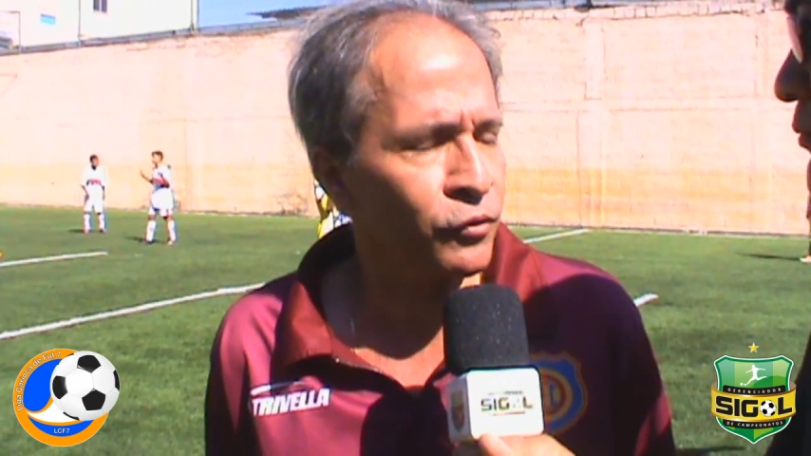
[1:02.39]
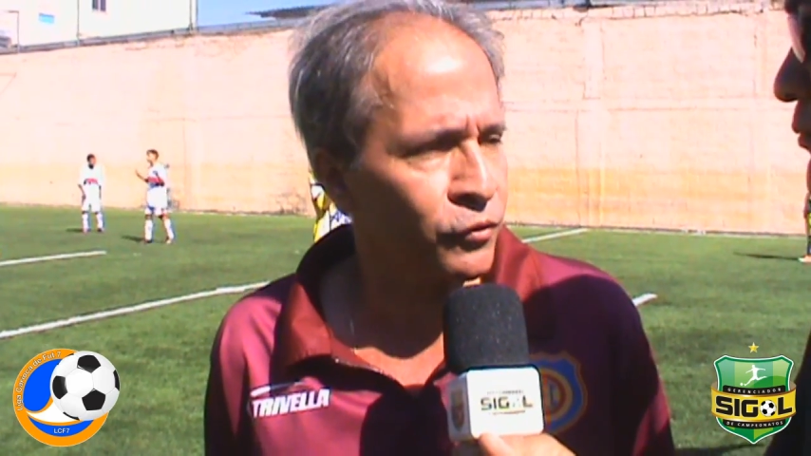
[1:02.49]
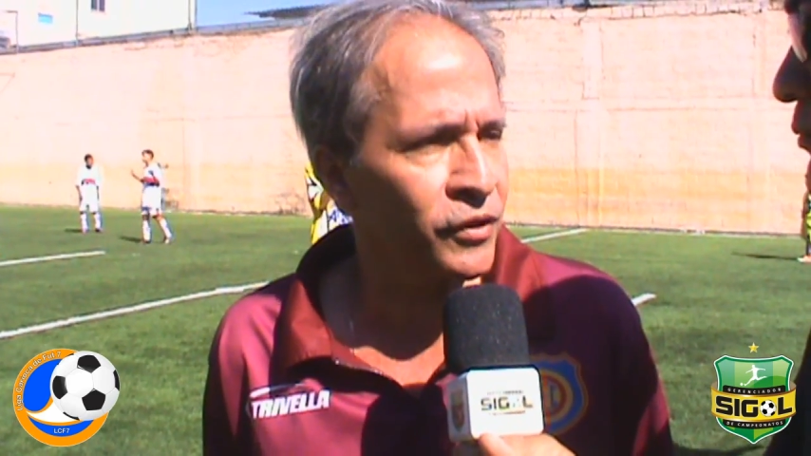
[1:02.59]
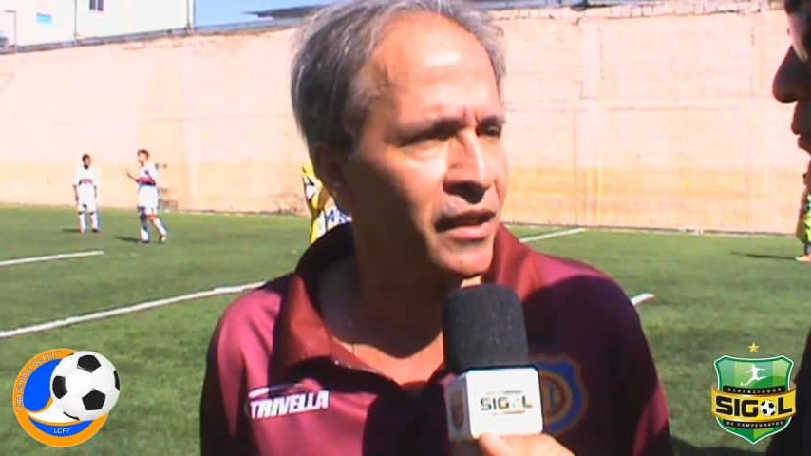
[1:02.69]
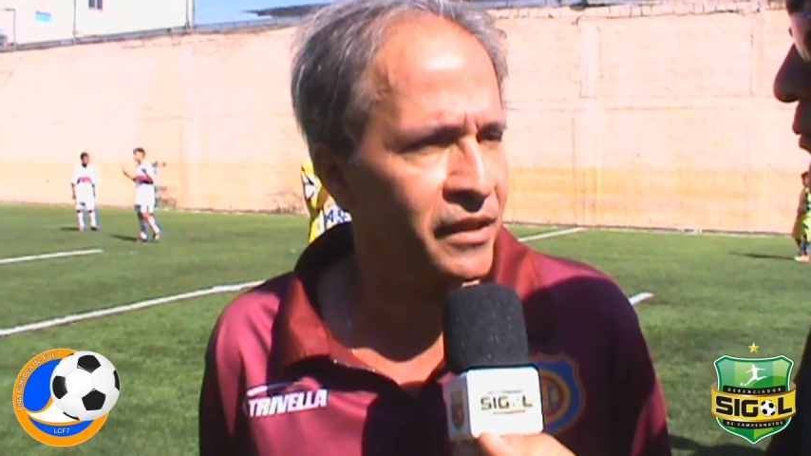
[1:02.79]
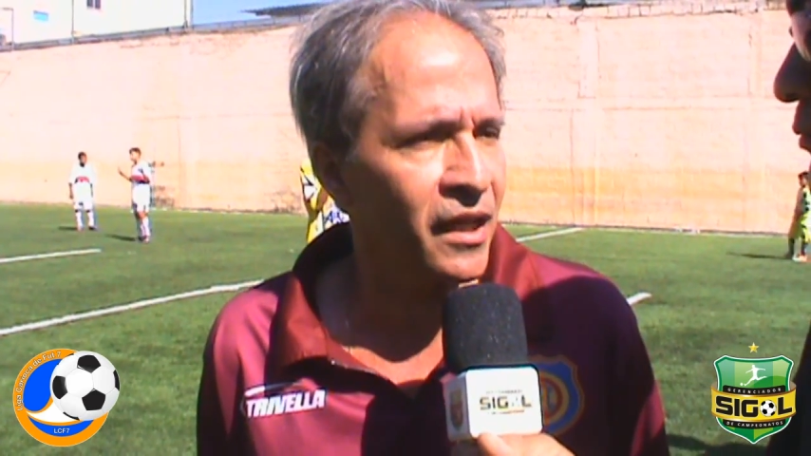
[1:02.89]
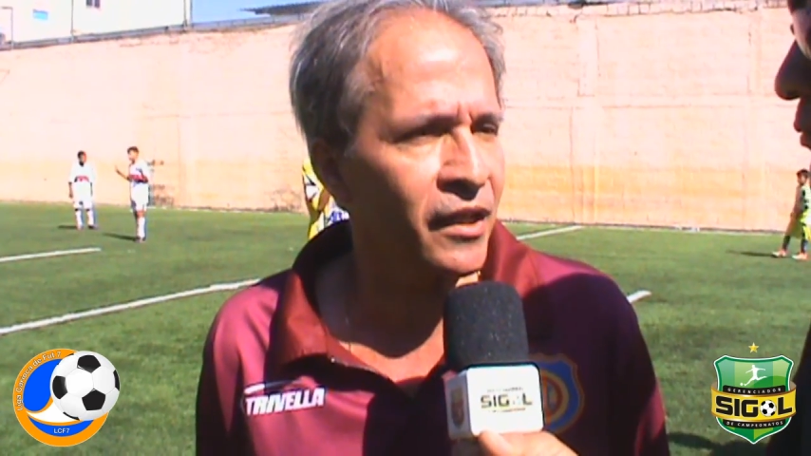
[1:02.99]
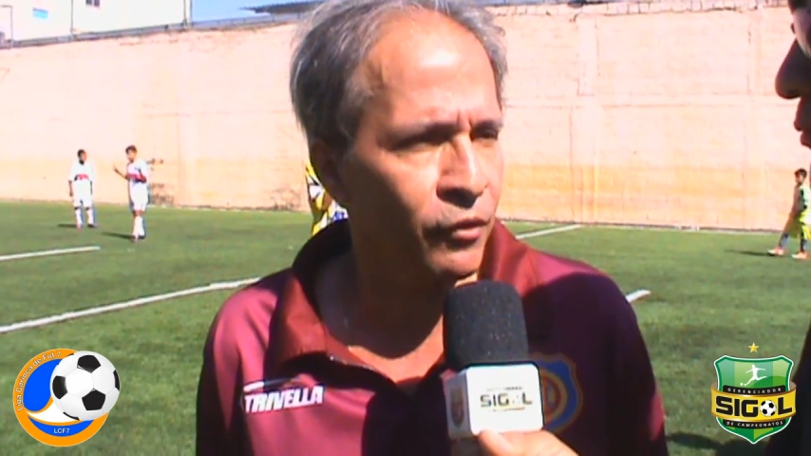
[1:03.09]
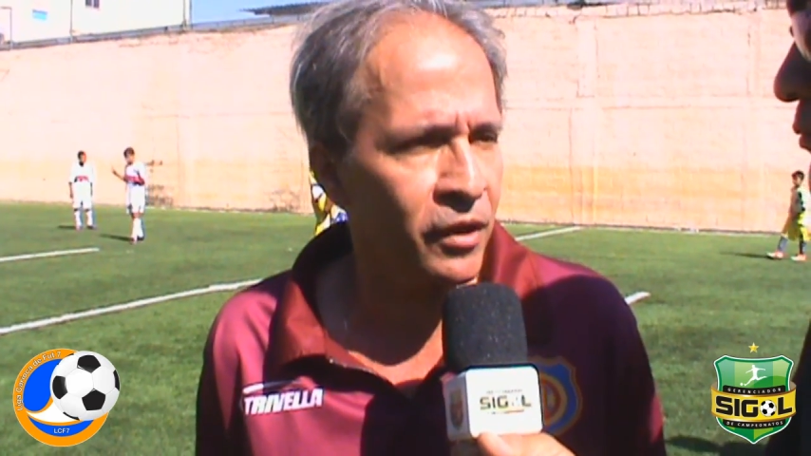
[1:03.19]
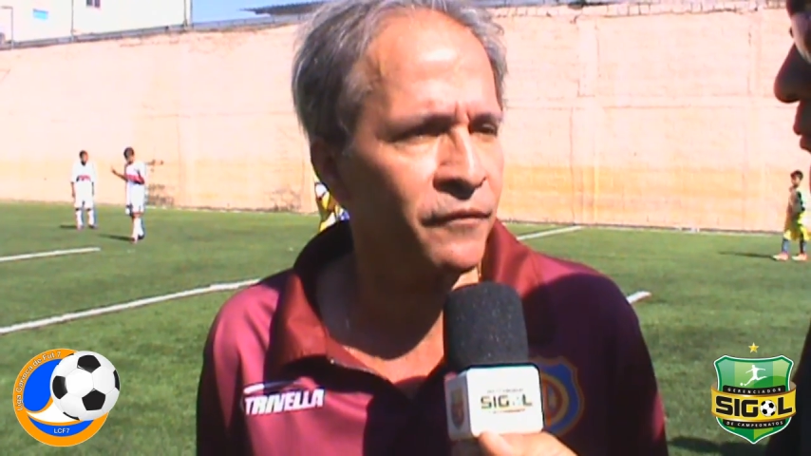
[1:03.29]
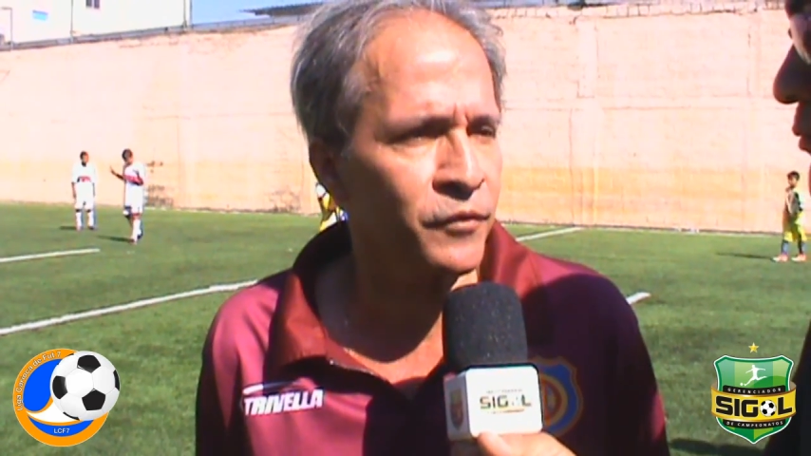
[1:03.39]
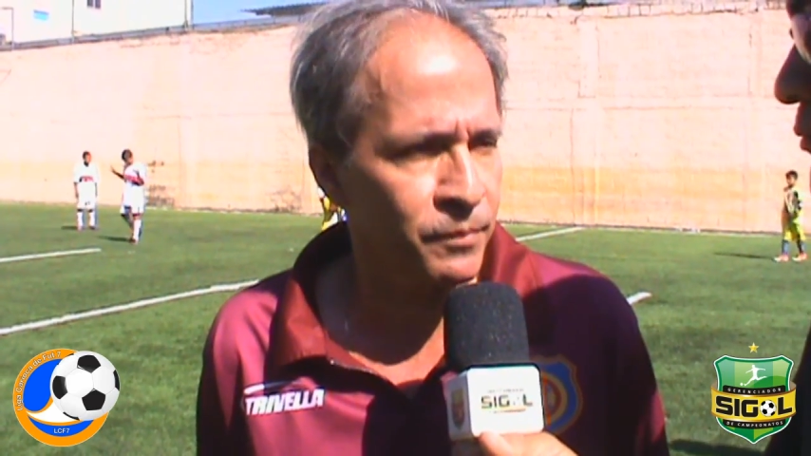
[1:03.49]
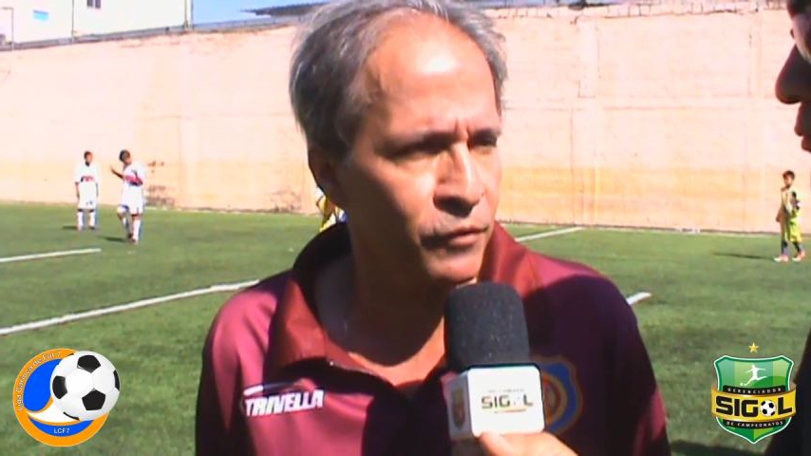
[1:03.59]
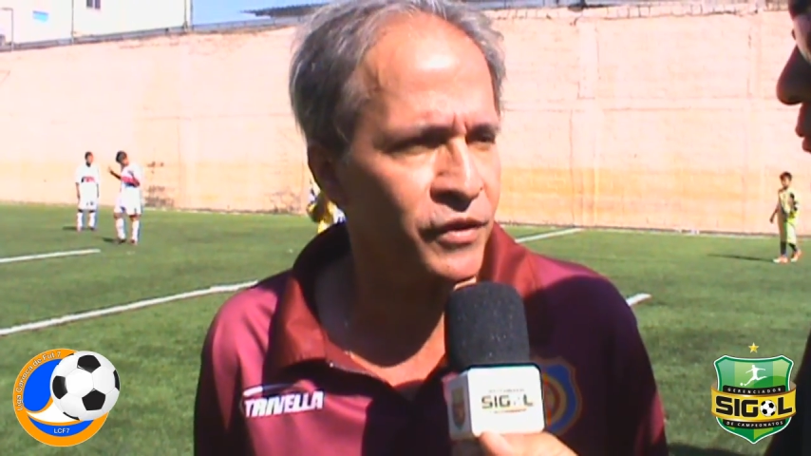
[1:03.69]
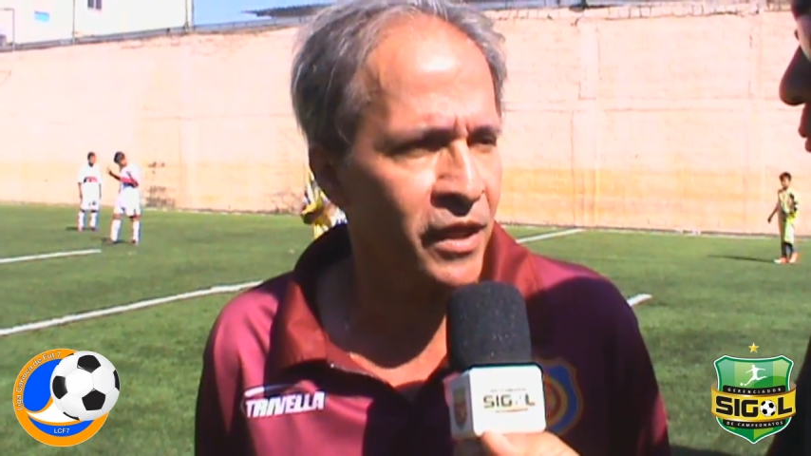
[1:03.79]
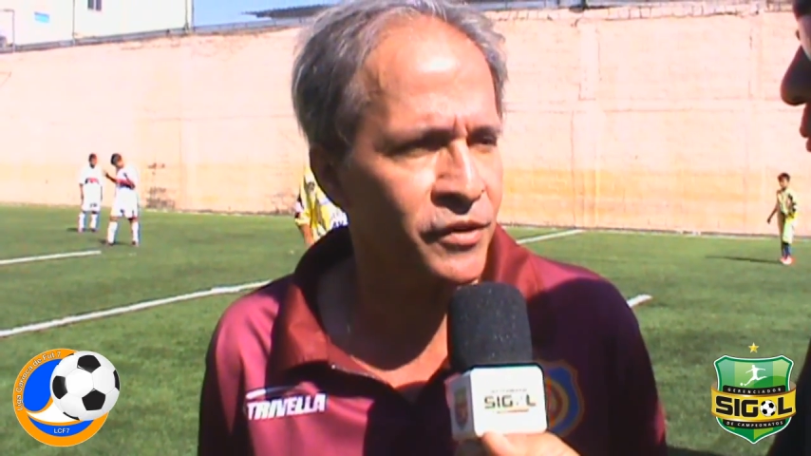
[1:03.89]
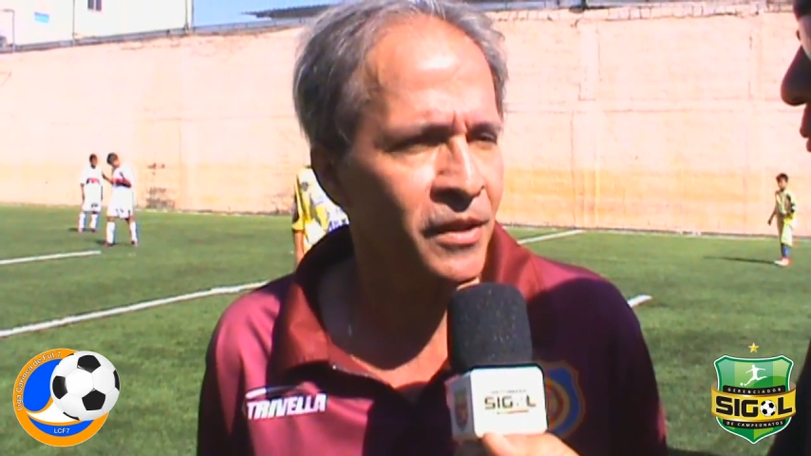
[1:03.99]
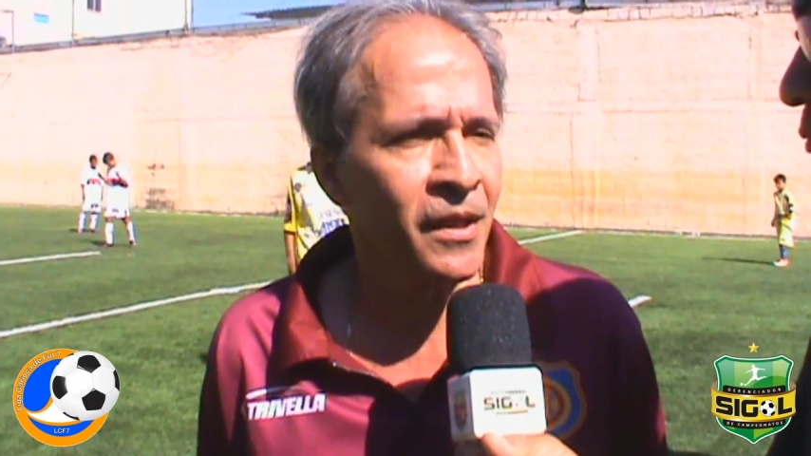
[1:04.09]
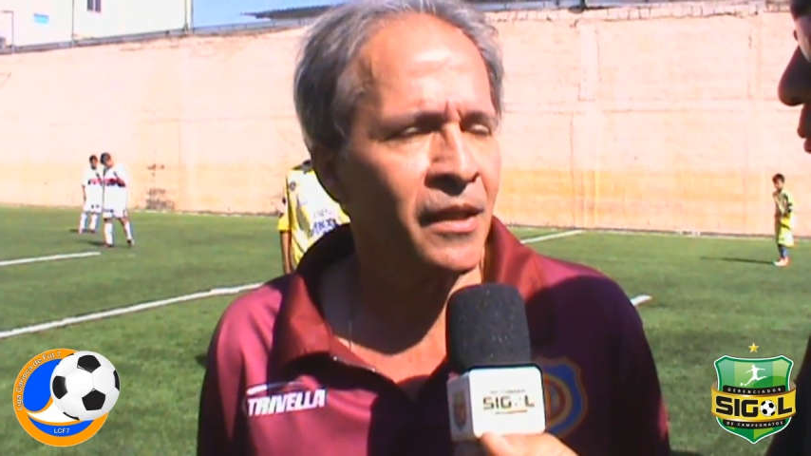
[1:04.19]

encontrou na Liga Carioca de Futebol 7.